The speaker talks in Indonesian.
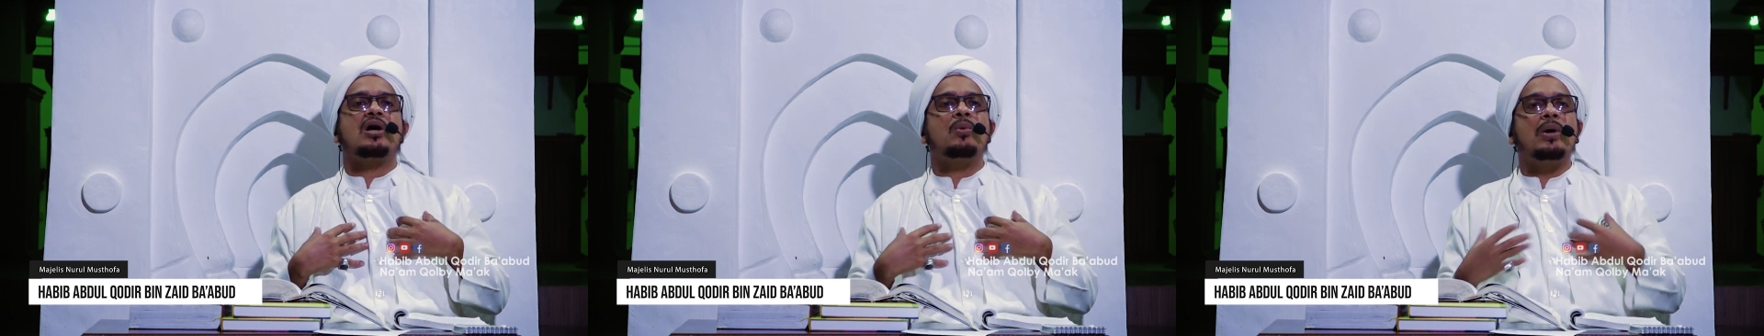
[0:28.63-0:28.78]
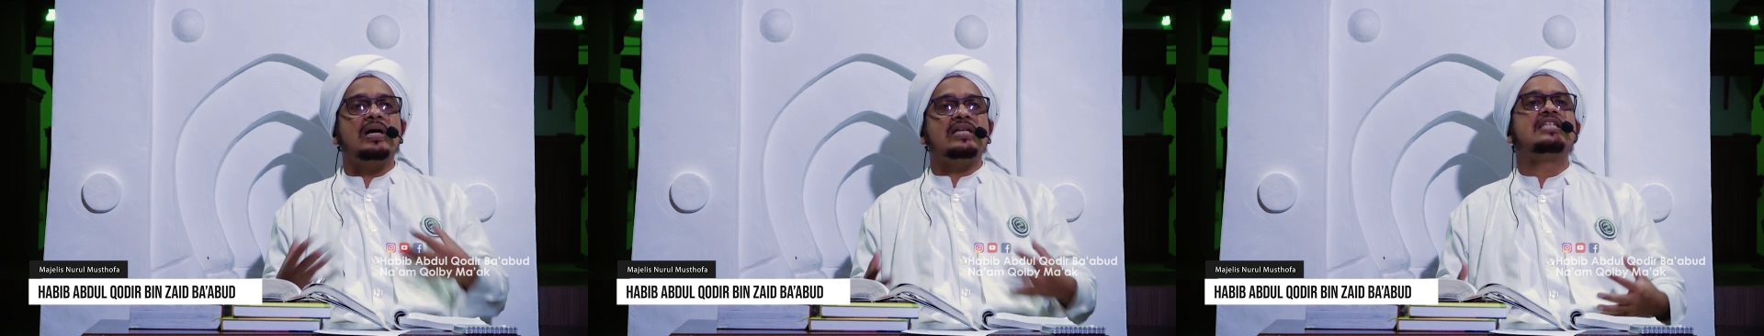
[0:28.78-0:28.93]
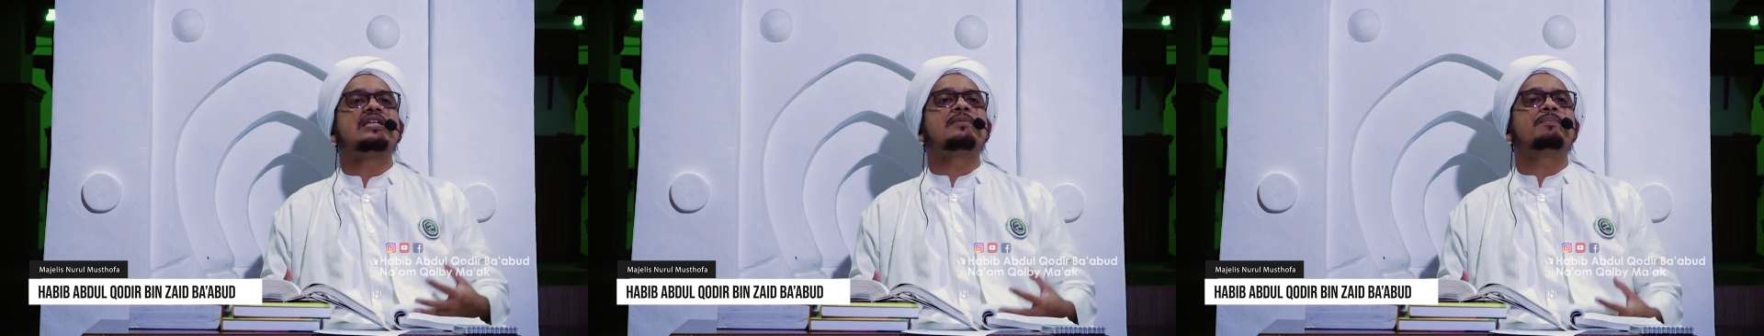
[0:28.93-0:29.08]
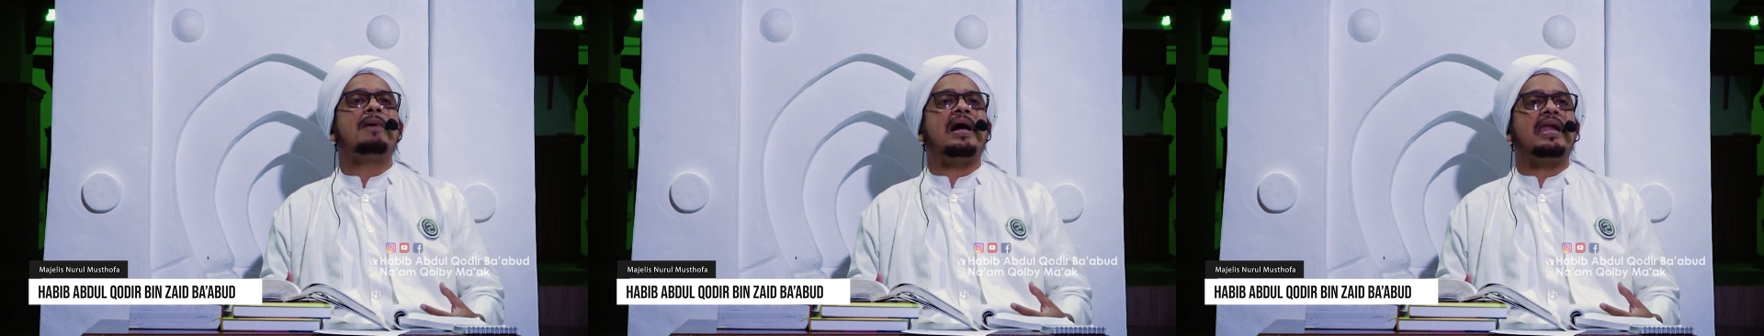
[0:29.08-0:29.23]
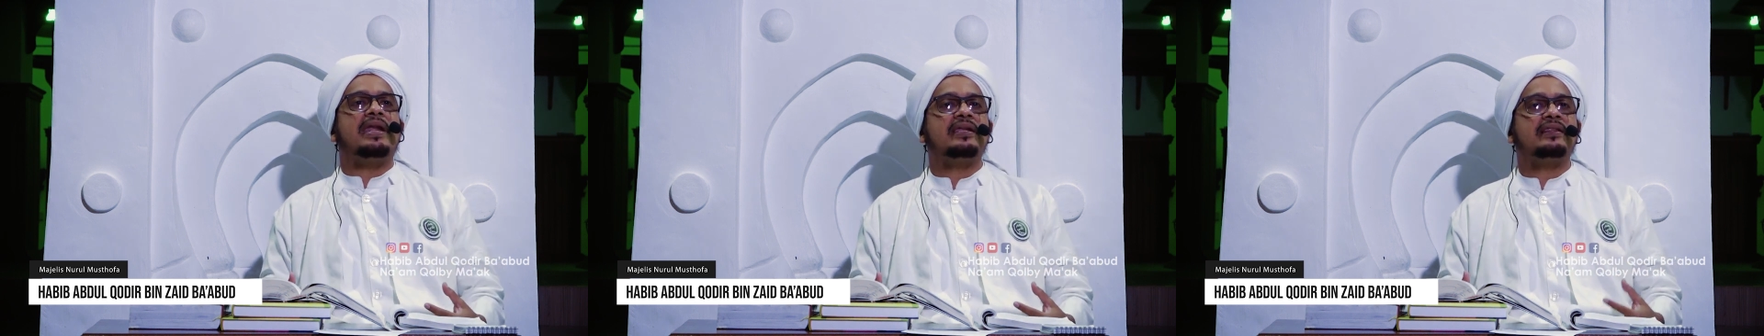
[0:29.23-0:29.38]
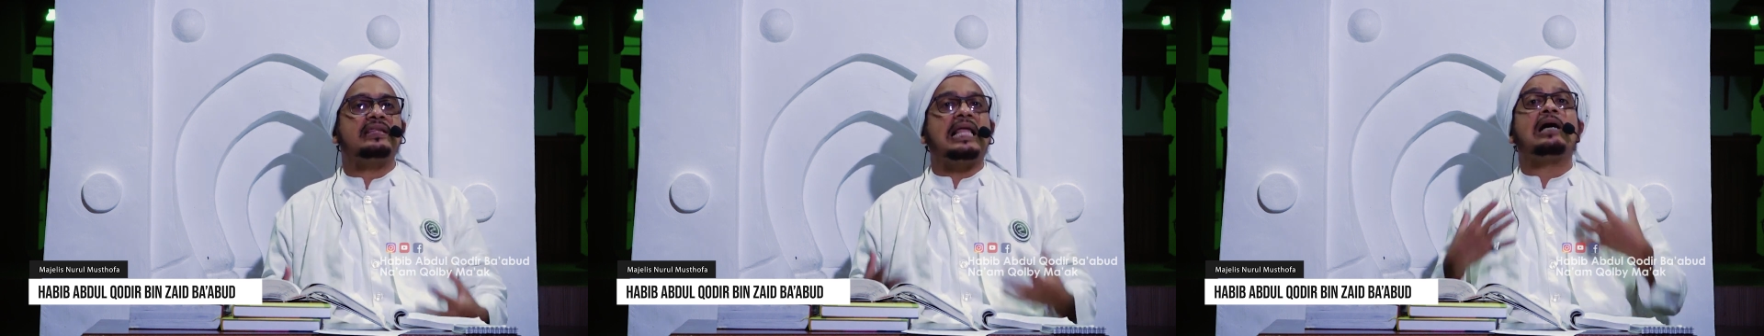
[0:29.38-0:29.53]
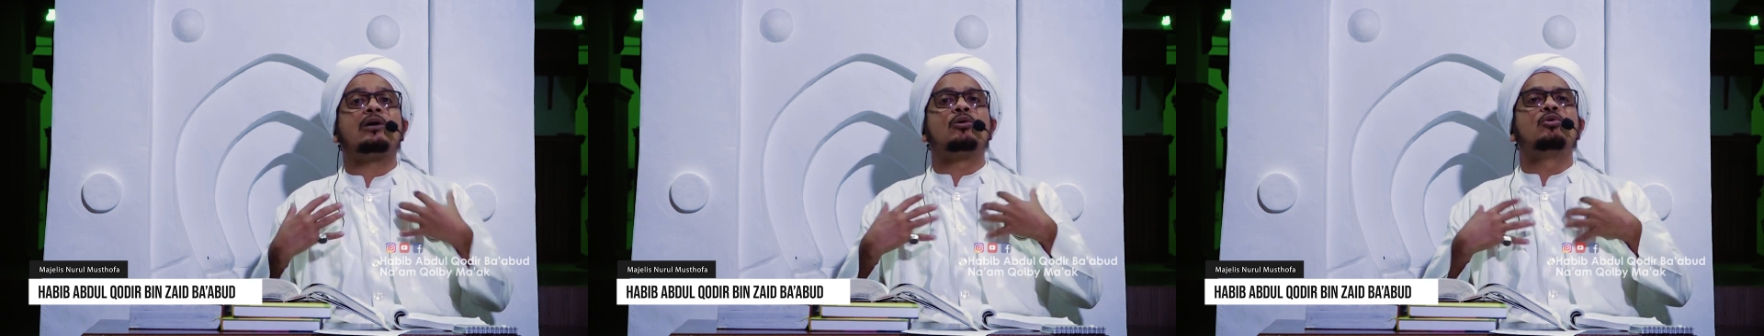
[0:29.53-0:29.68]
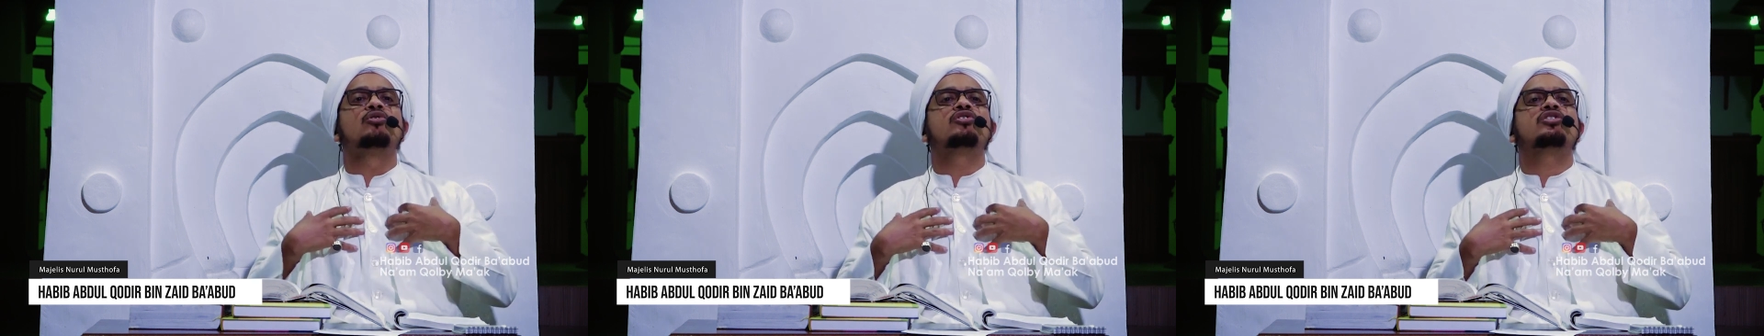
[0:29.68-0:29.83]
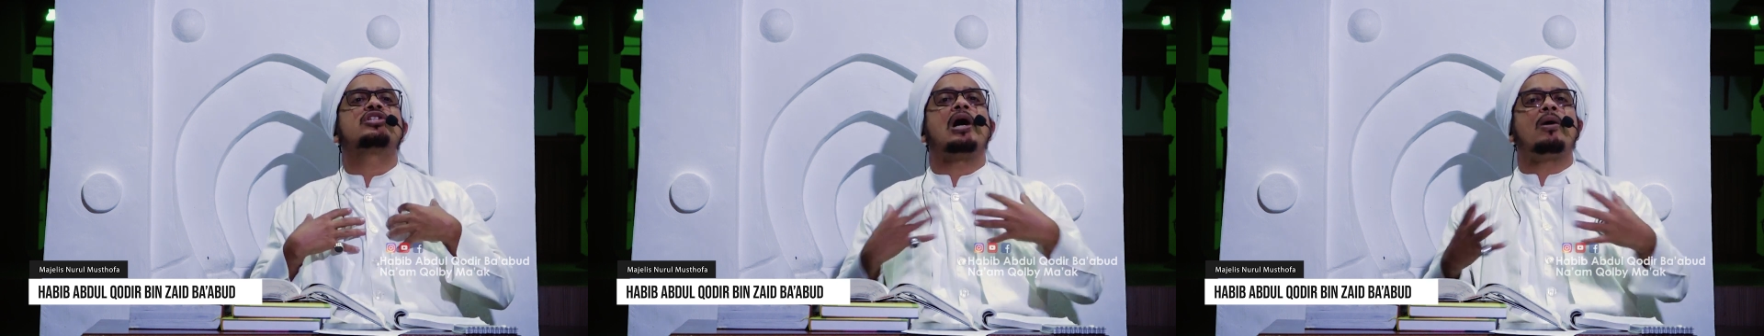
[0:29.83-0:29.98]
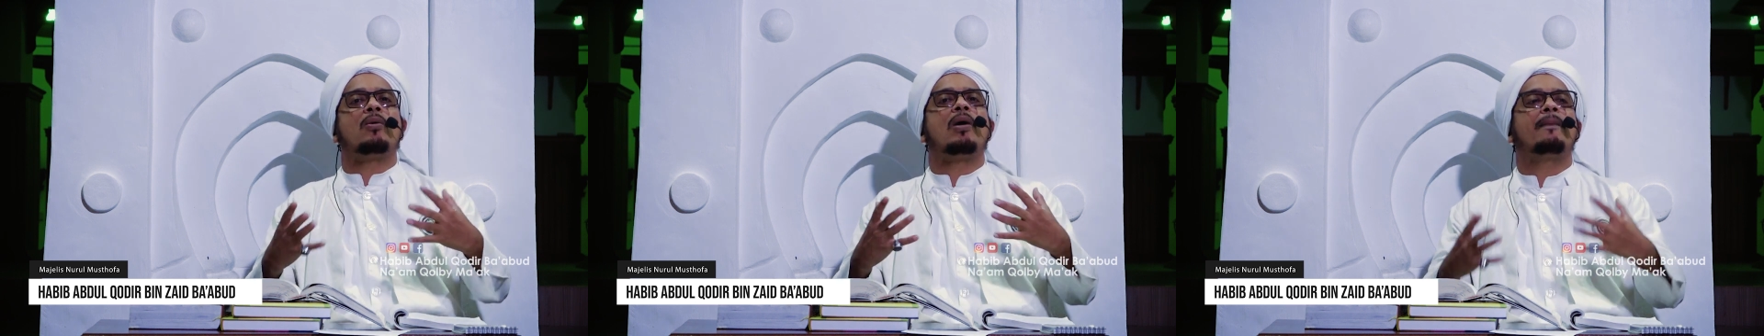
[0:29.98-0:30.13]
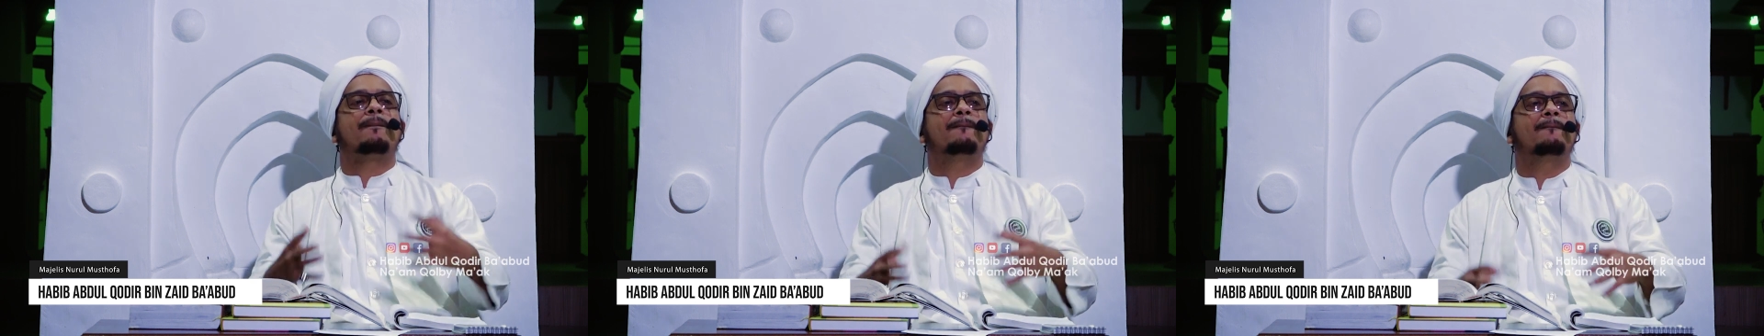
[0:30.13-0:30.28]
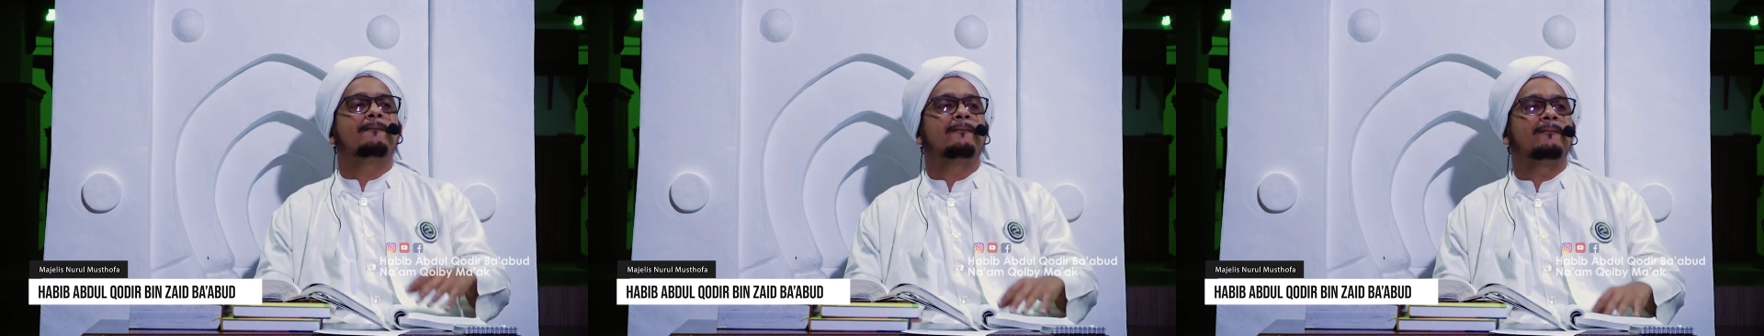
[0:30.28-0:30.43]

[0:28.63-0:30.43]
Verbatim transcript: kewajiban, tanggung jawab.